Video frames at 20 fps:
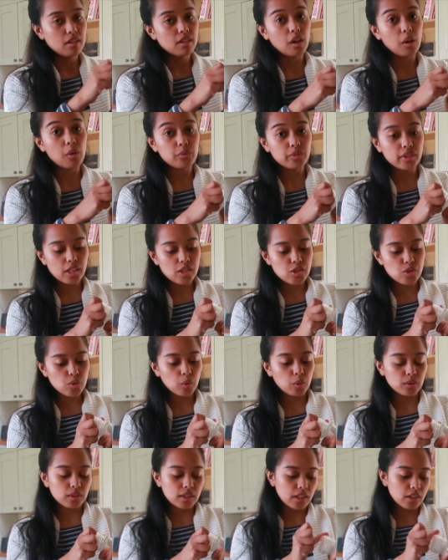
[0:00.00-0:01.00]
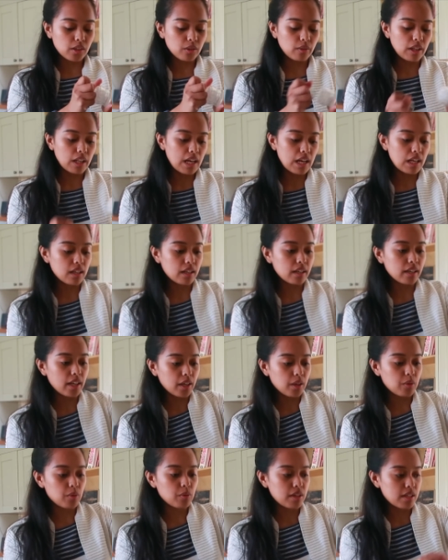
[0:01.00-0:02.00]
Kaunting salt lang yung ilalagay
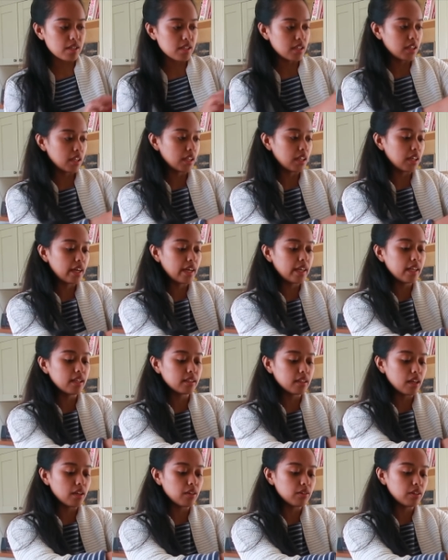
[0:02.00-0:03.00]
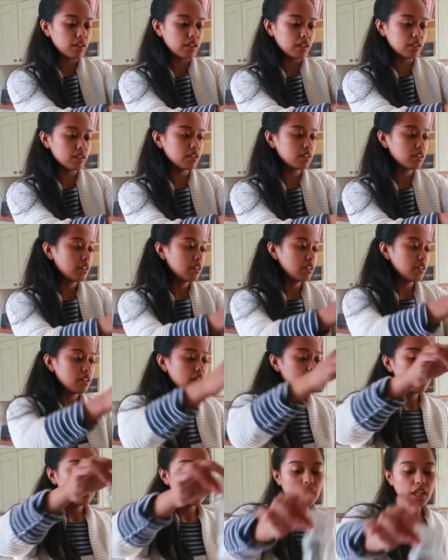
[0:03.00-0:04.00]
ko kasi naglagay na tayo ng
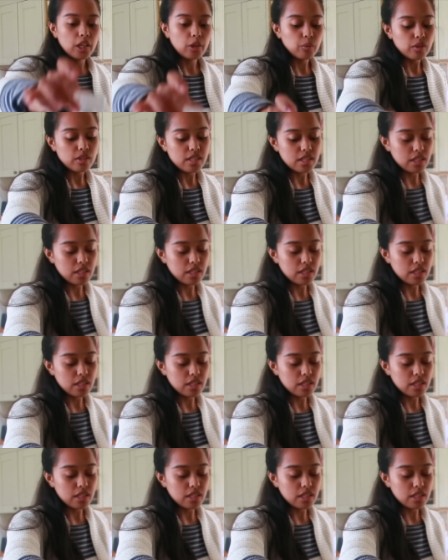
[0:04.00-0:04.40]
liquid